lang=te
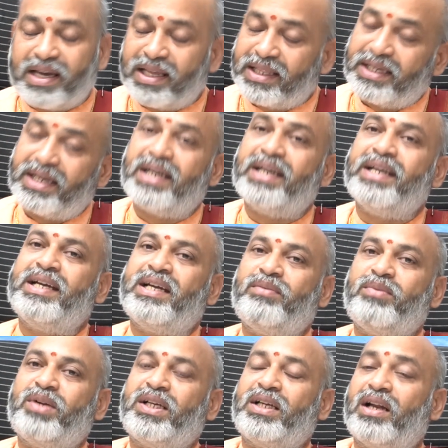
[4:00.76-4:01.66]
ఎందుకంటే
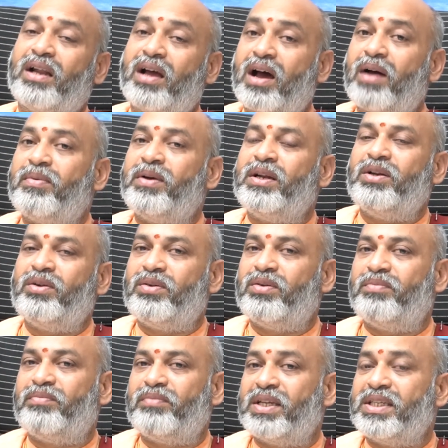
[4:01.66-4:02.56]
ఇక్కడ మనకి లాభంలో
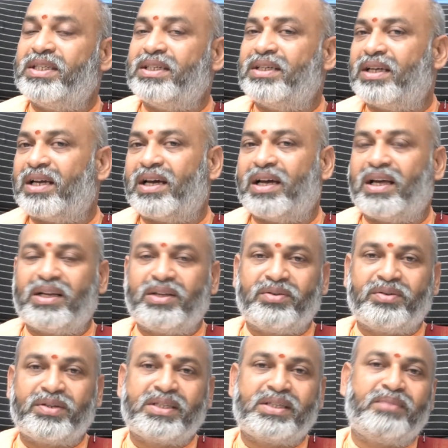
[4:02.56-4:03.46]
మంచి గ్రహాల
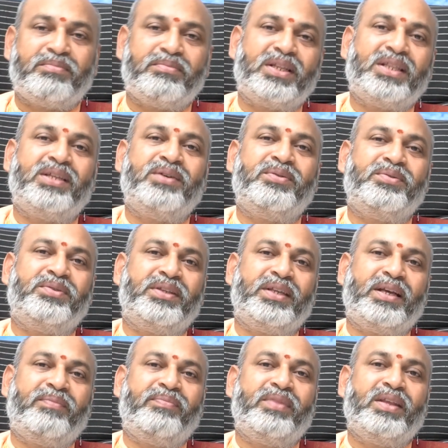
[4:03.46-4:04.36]
యొక్క సంబంధం
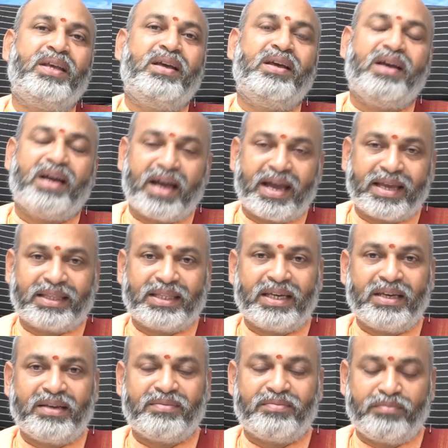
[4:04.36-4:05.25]
ఉంది
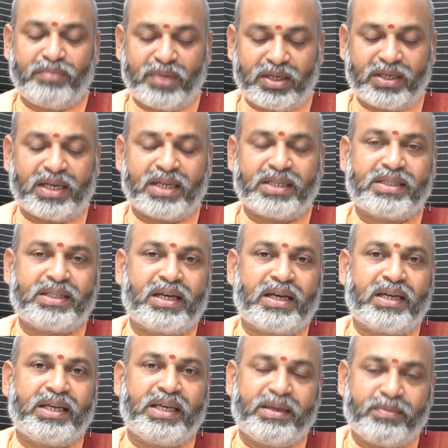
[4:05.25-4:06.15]
అయితే మీరు కాస్త
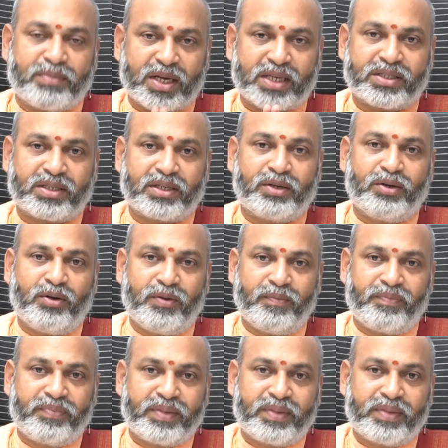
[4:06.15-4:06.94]
ఈ మాసంలో